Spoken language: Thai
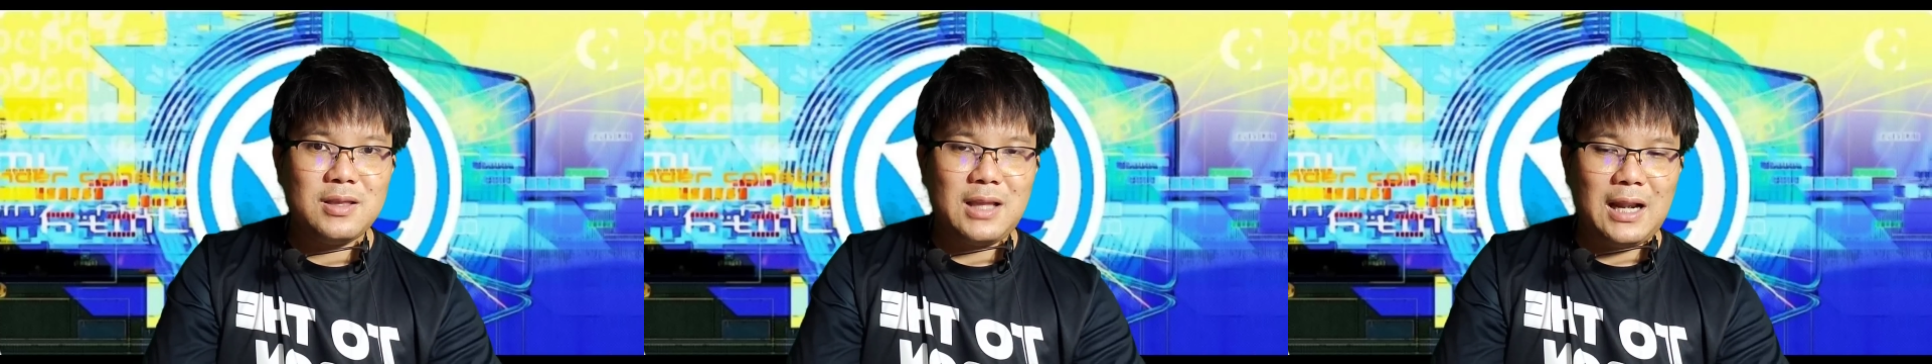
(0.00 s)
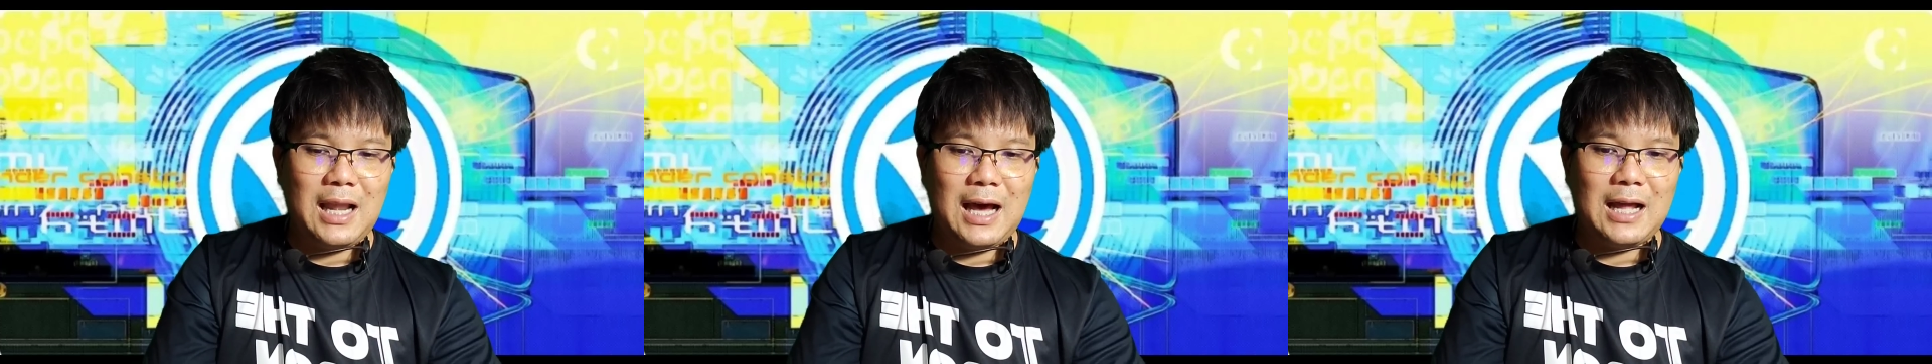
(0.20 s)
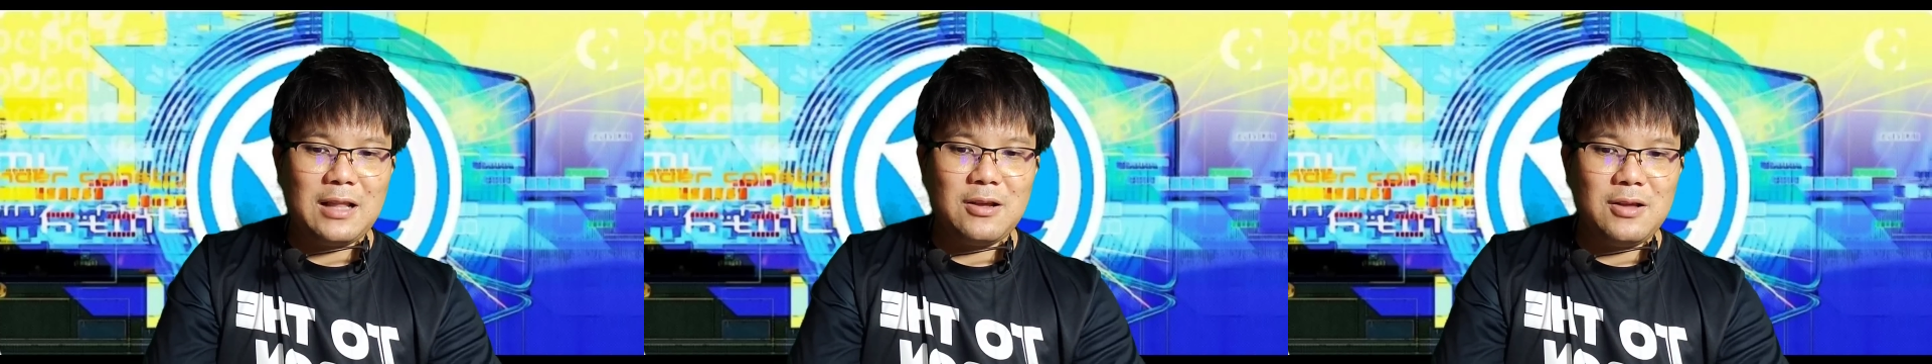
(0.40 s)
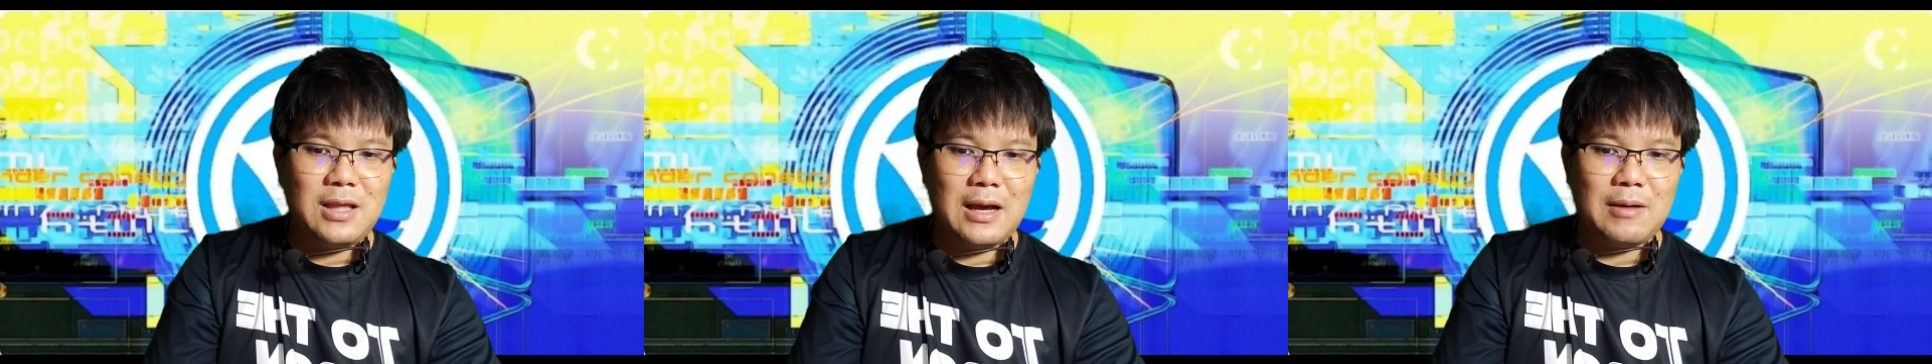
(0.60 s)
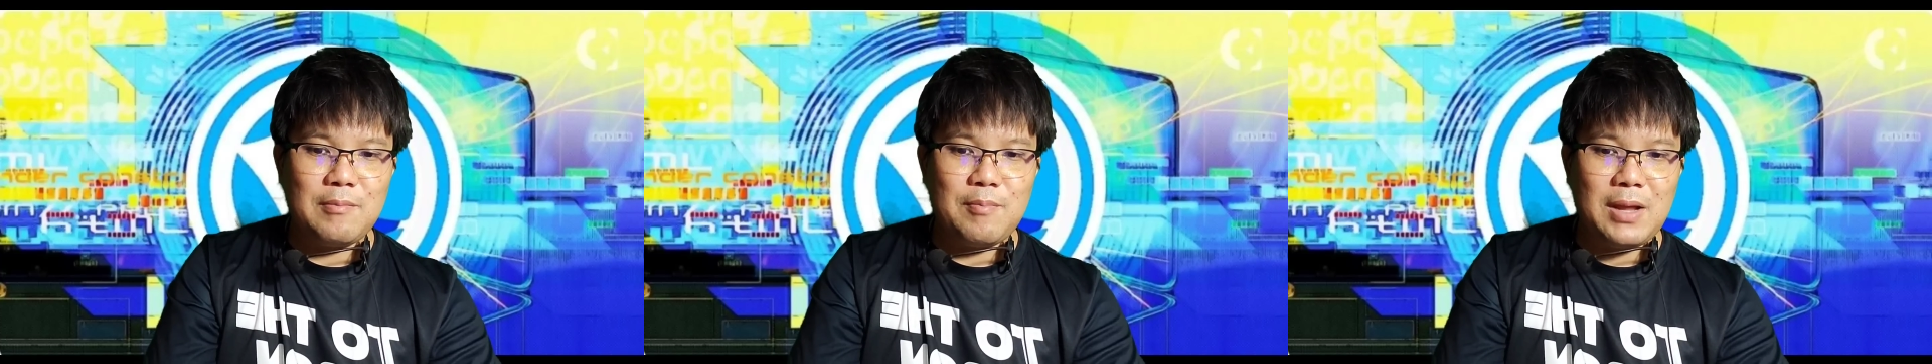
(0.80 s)
ตลาดก็
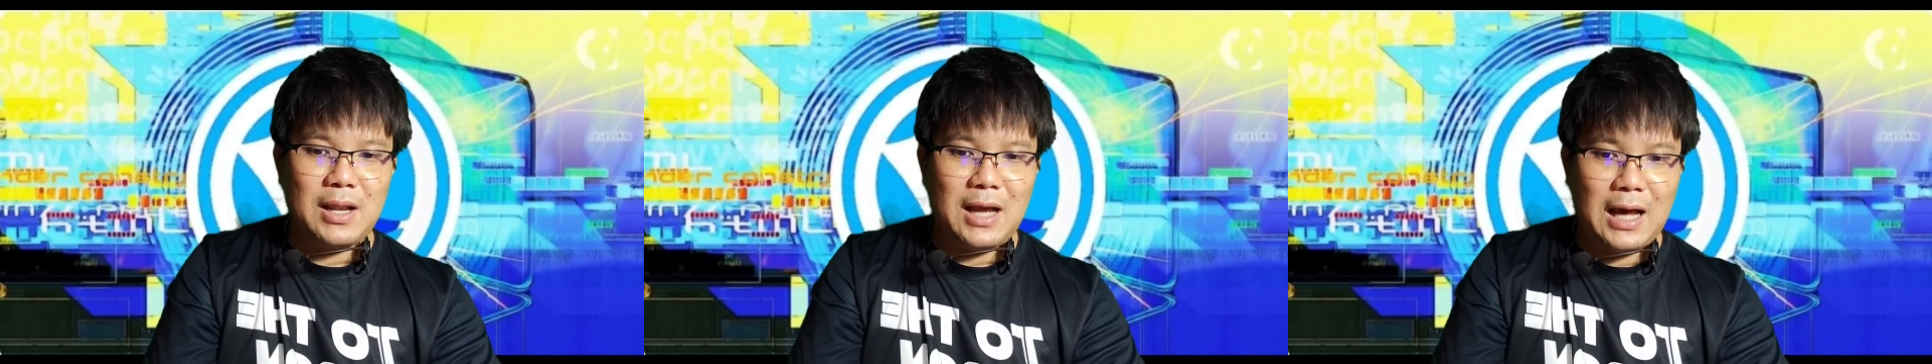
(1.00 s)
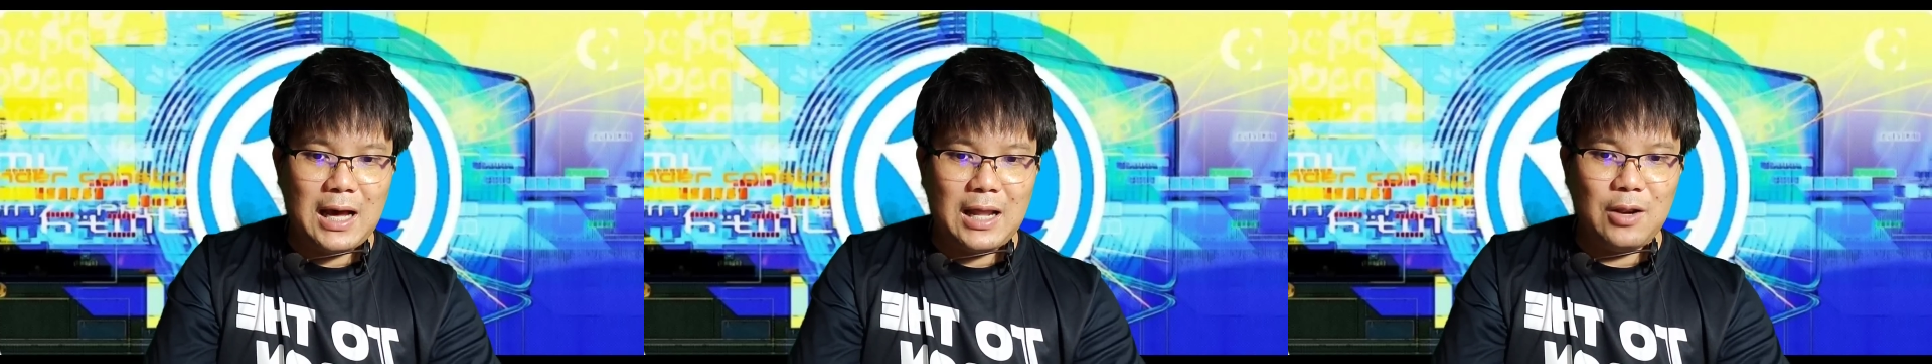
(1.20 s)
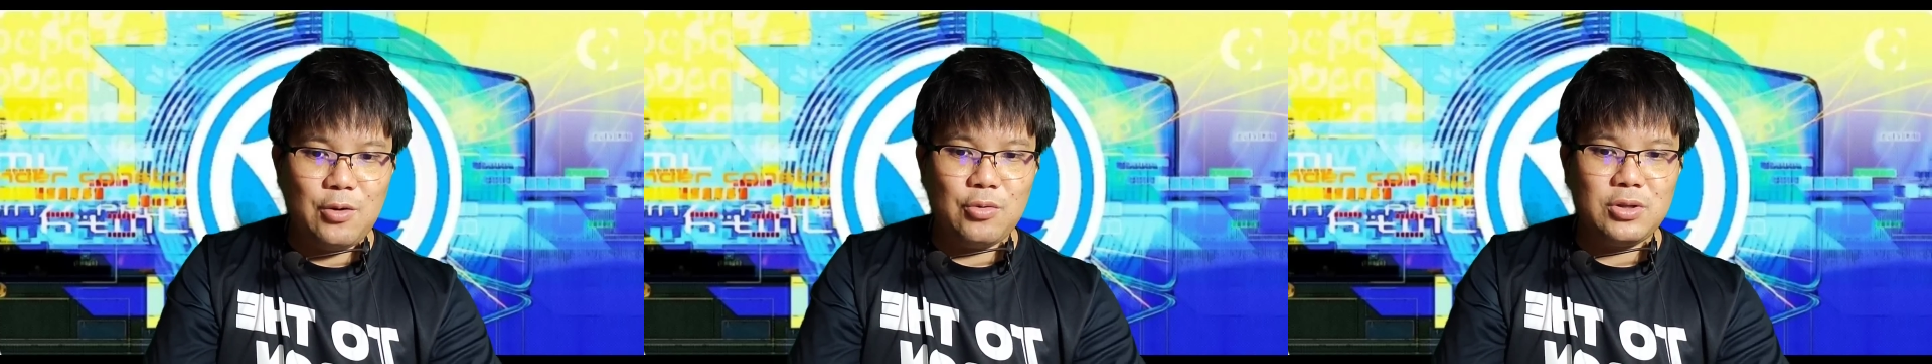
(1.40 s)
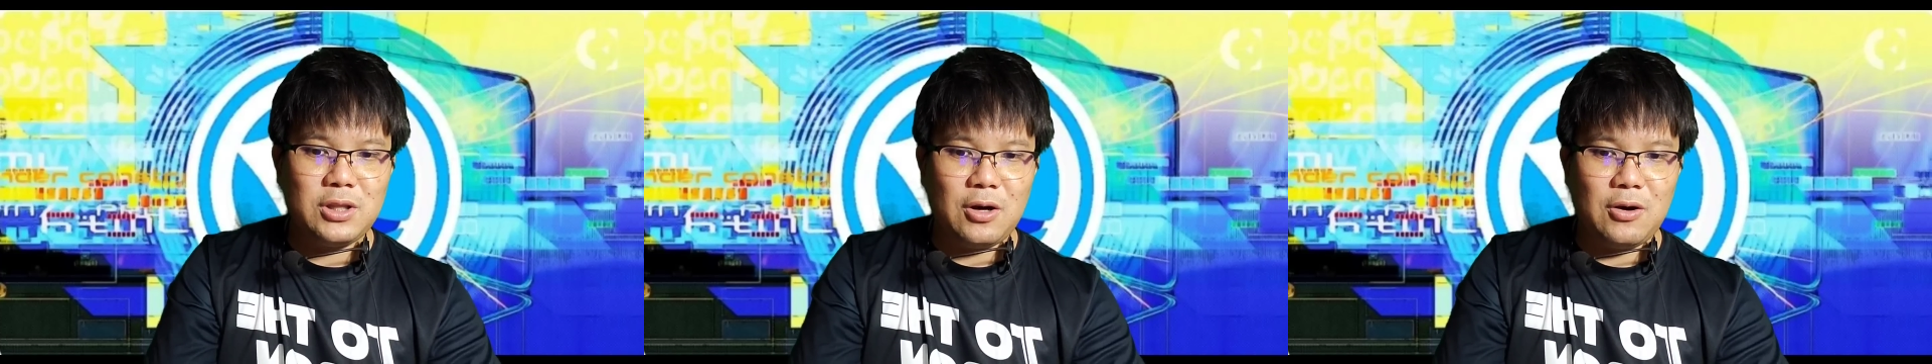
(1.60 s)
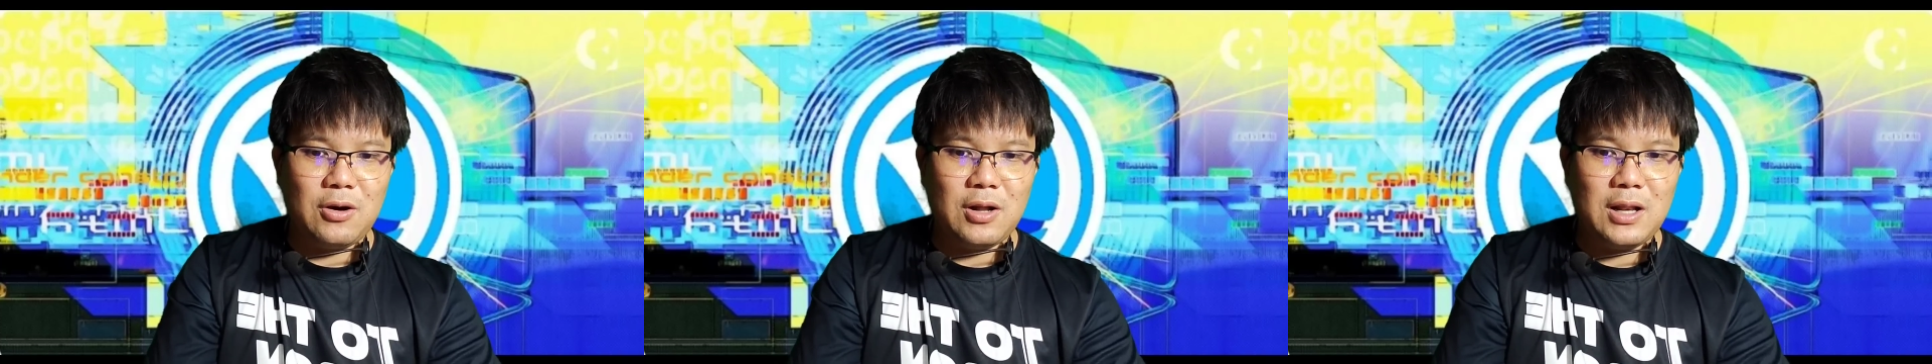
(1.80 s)
ยังเป็นขาลง
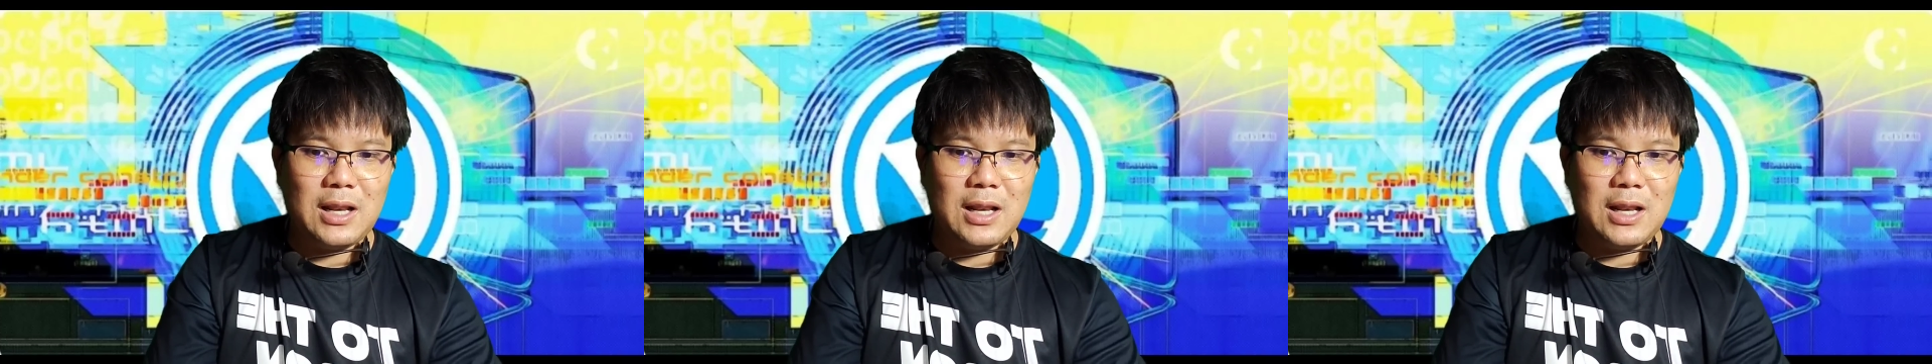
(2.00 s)
ต่อ